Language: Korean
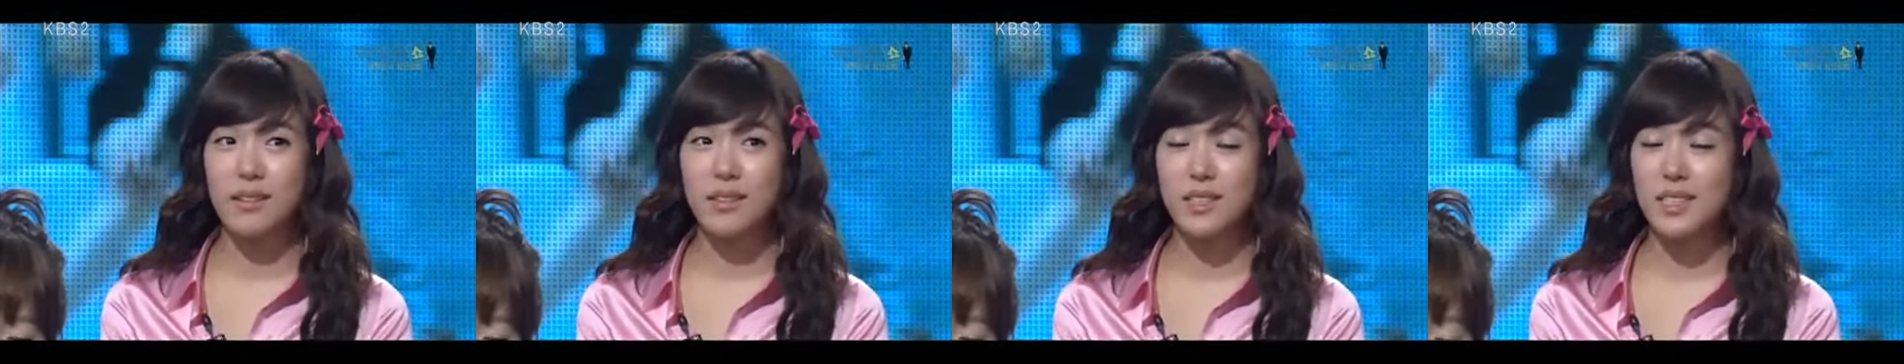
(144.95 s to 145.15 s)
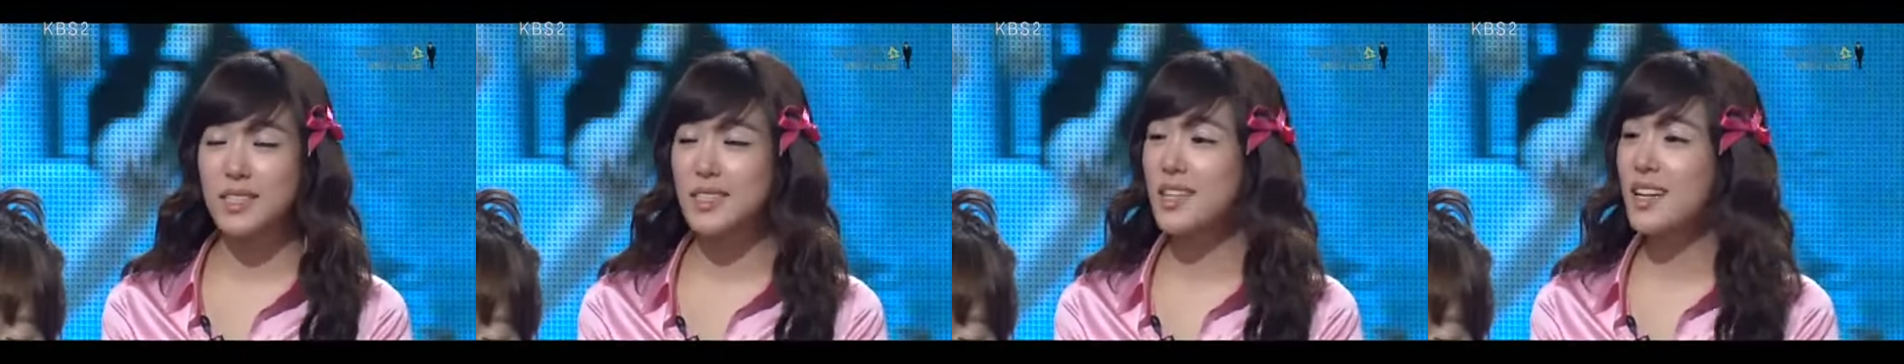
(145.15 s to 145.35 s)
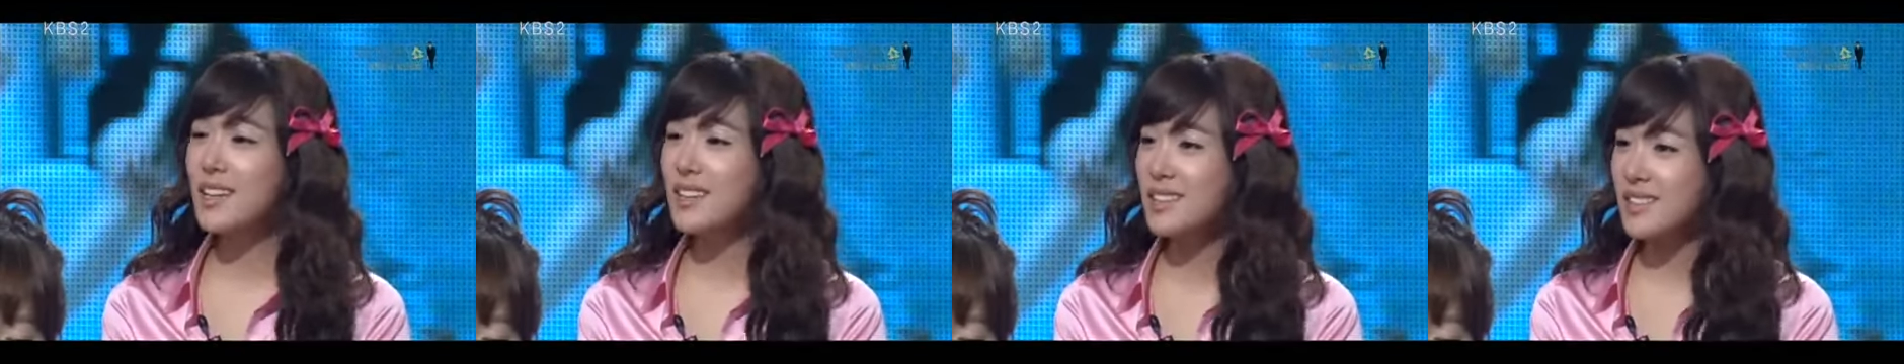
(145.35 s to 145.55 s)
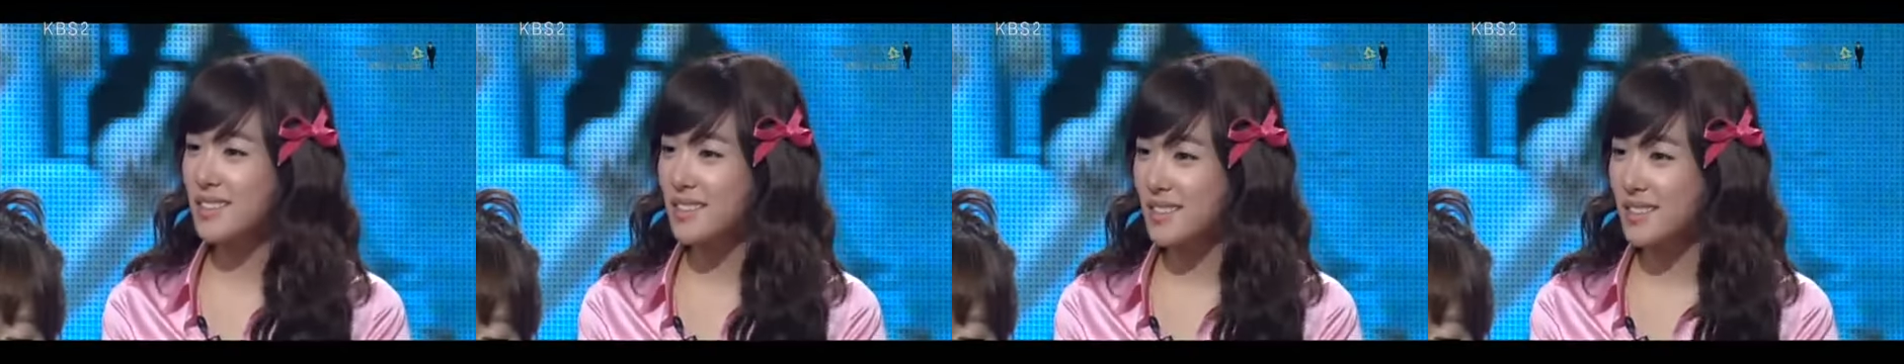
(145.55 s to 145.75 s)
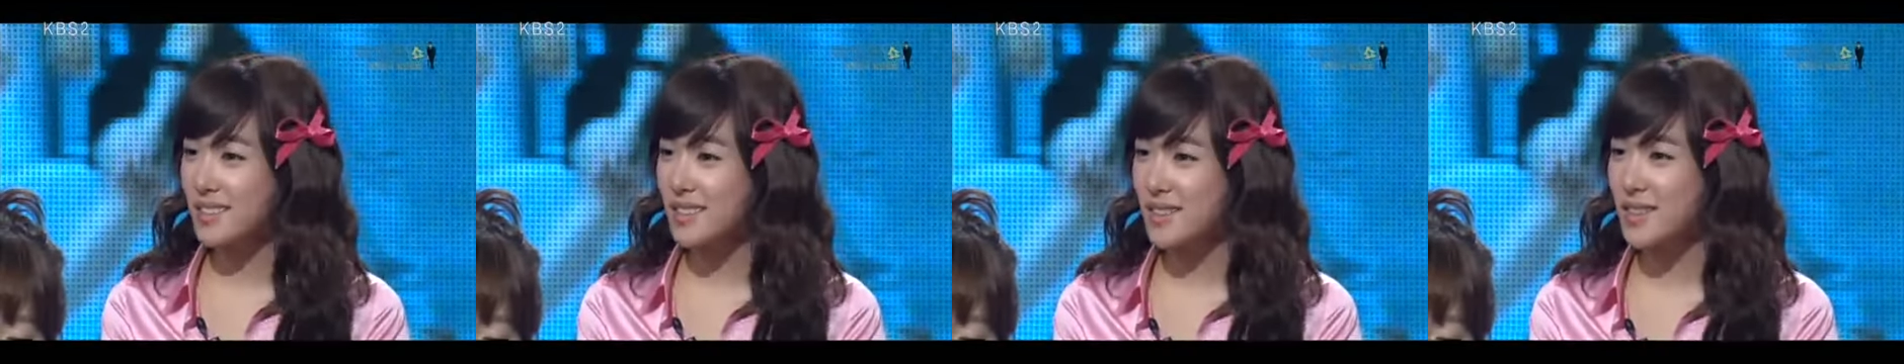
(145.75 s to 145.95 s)

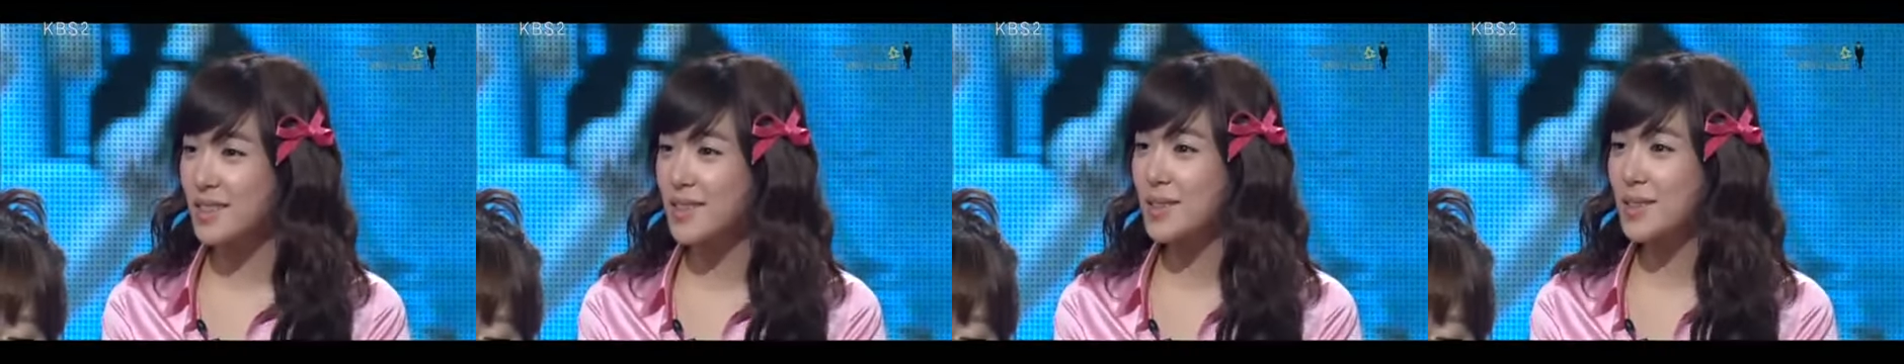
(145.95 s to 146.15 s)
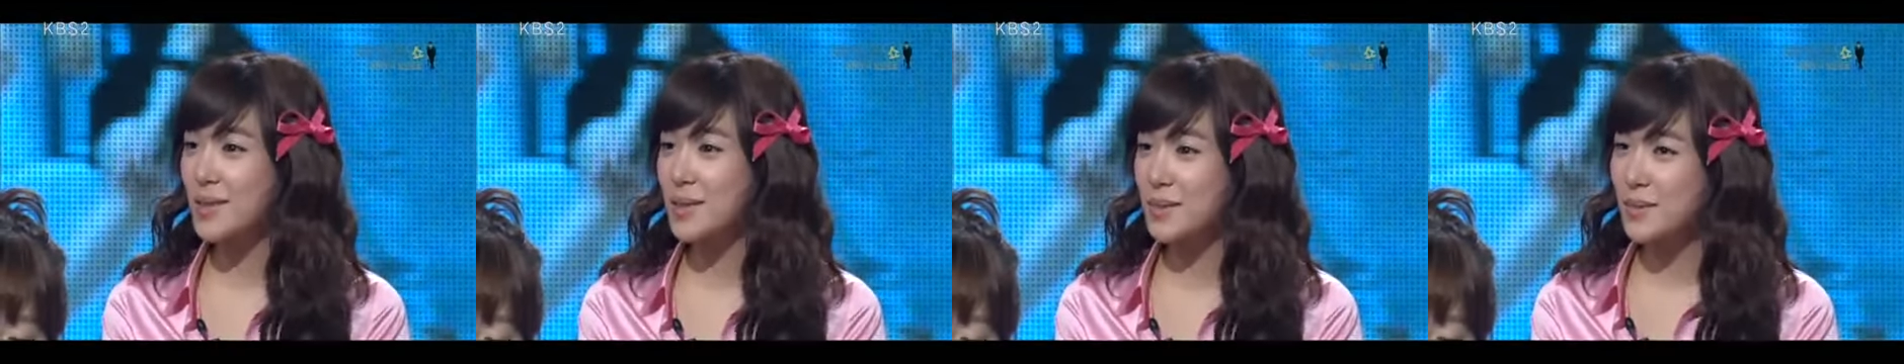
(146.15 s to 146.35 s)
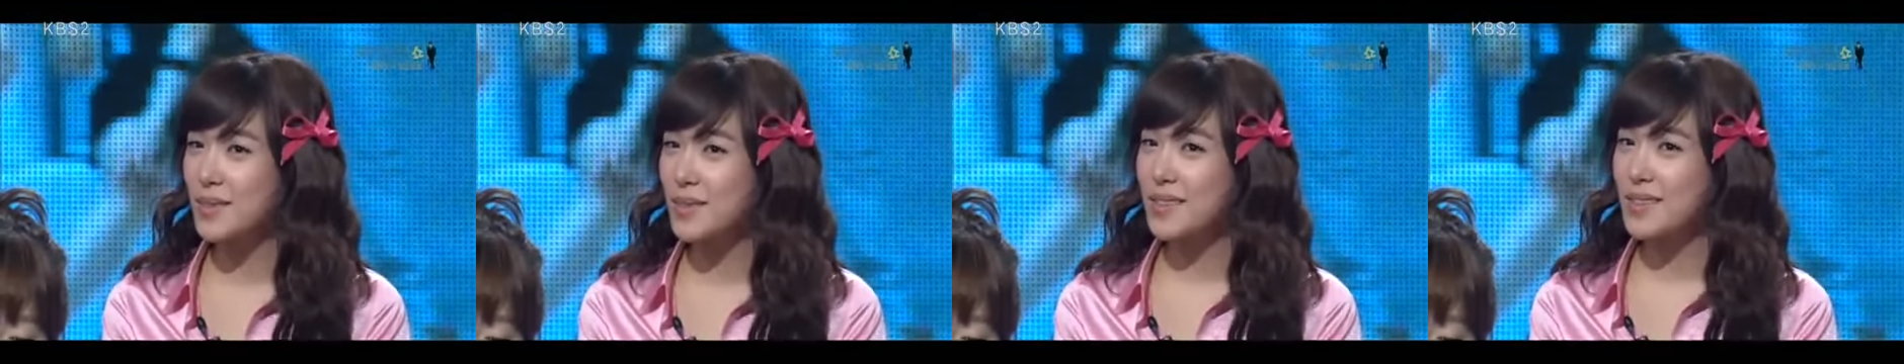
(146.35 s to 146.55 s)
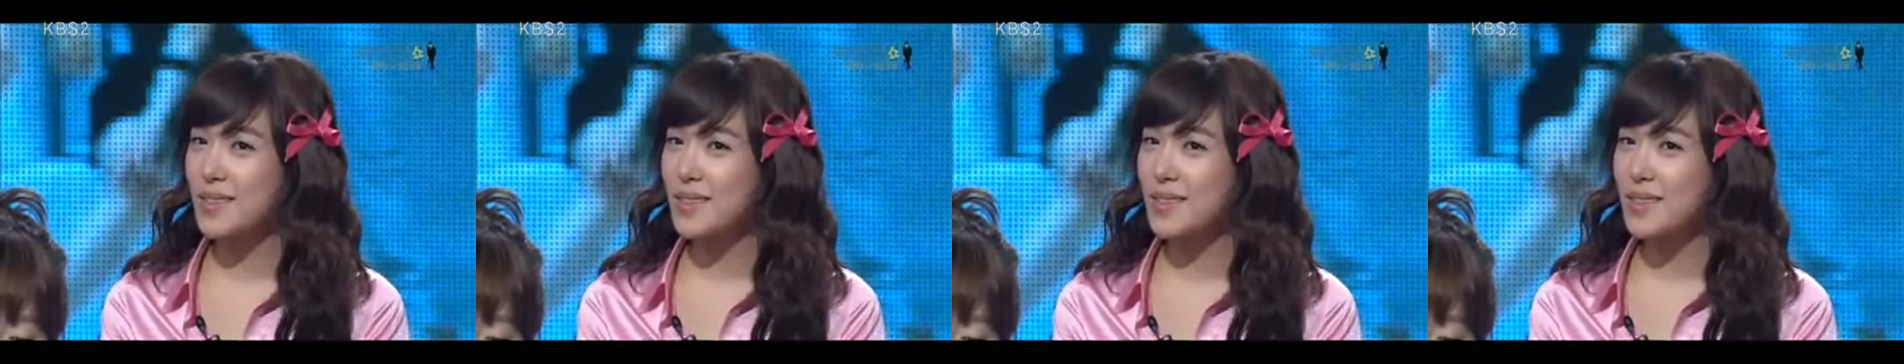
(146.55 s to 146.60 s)
신나는 그